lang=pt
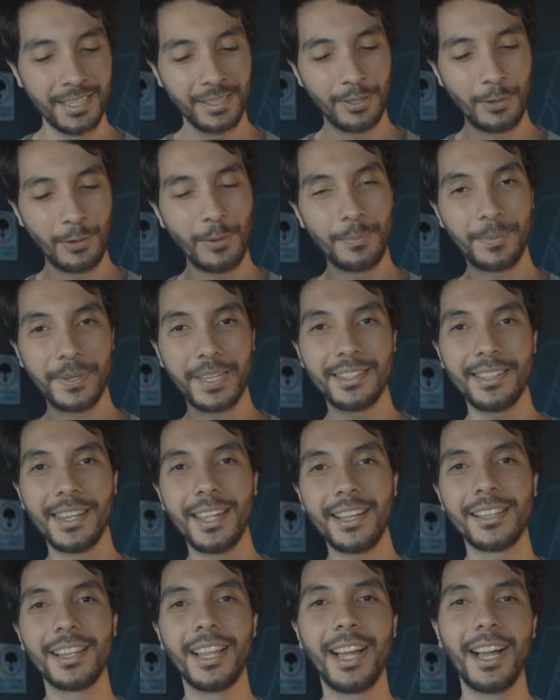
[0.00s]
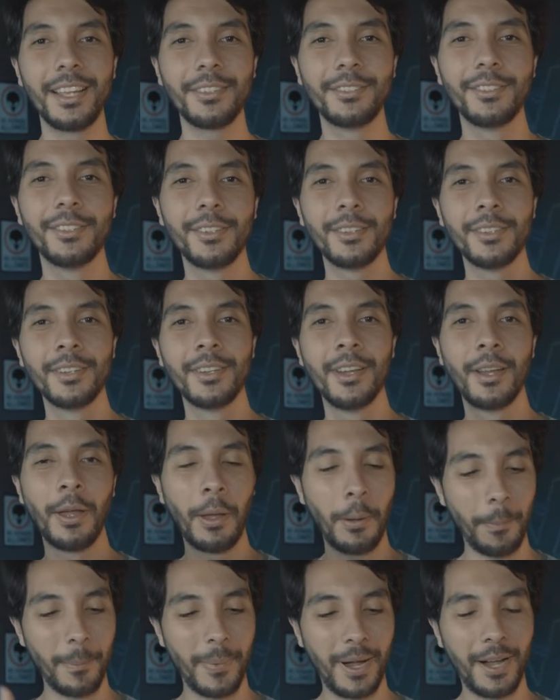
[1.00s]
Eu comprei teclado,
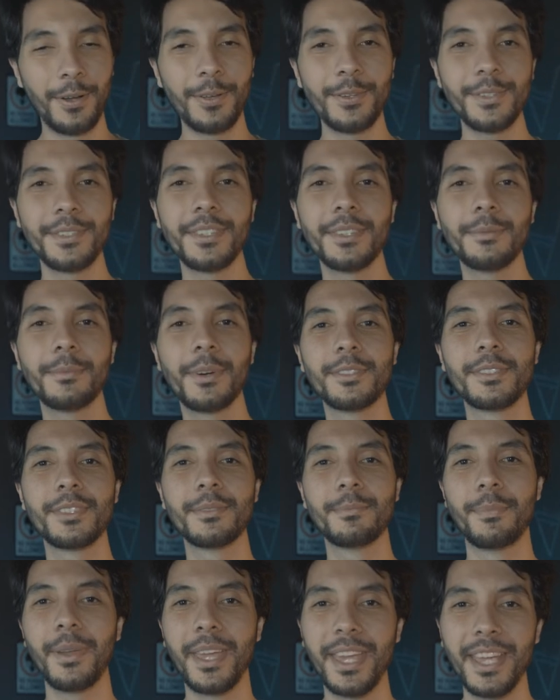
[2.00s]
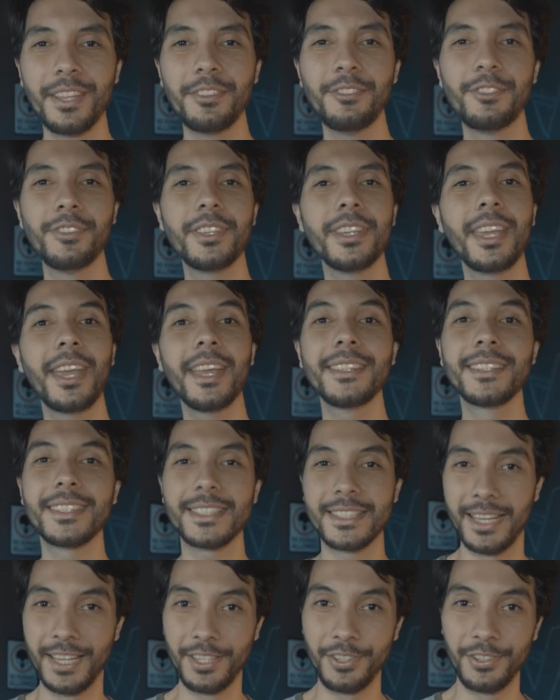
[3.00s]
mouse, mousepad e
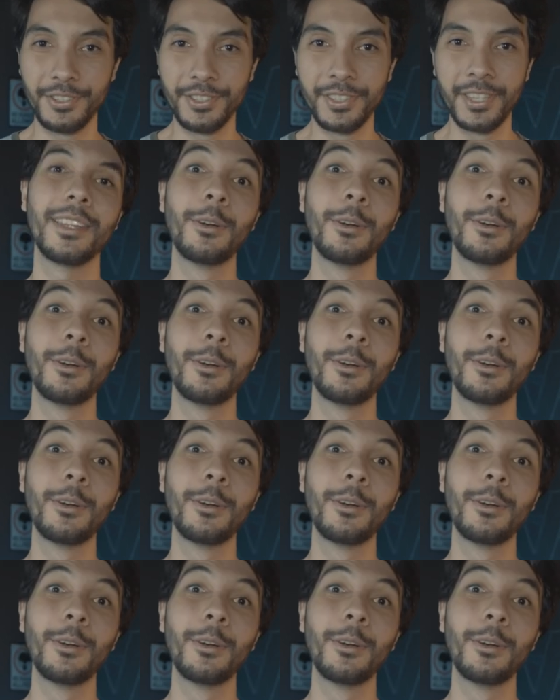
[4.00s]
headset.